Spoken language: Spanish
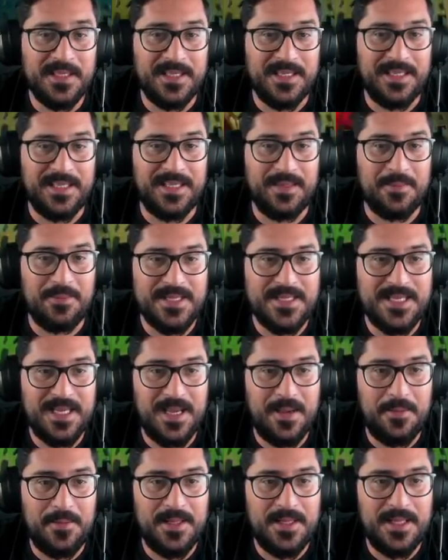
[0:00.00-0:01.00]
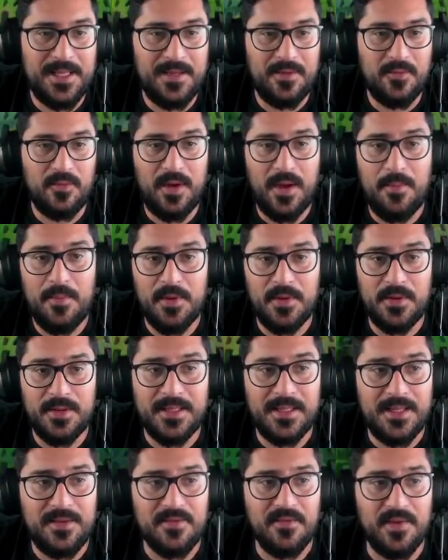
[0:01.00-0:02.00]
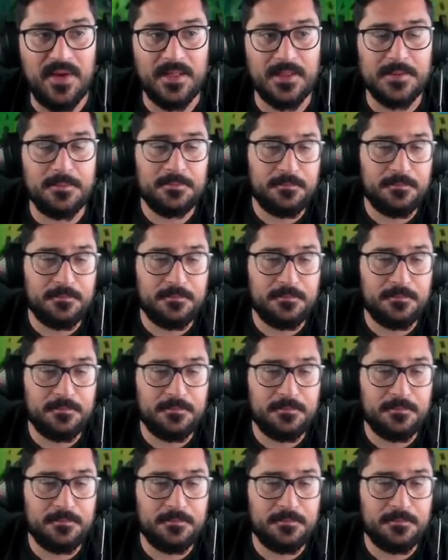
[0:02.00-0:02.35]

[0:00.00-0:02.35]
Eh, básicamente un campeón de teamfight.